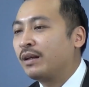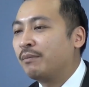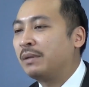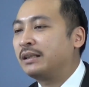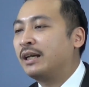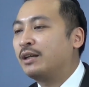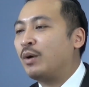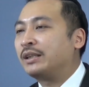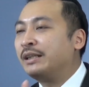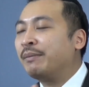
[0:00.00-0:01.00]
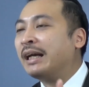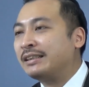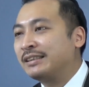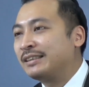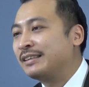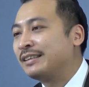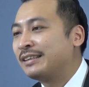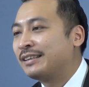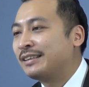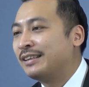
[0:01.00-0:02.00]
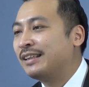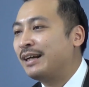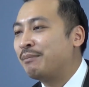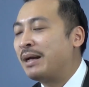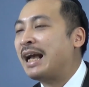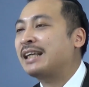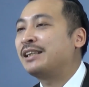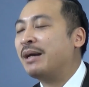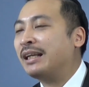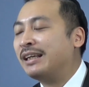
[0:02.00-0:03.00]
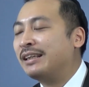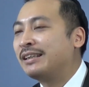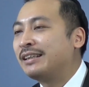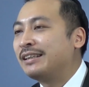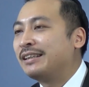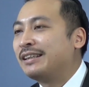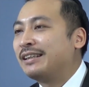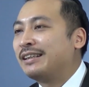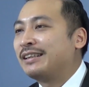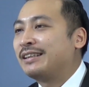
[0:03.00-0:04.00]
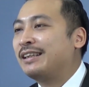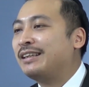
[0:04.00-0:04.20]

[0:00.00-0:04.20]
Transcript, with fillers: mặt tiền nó khoảng 9 mét. Đấy chưa? Bề ngang 9 mét đấy. Thế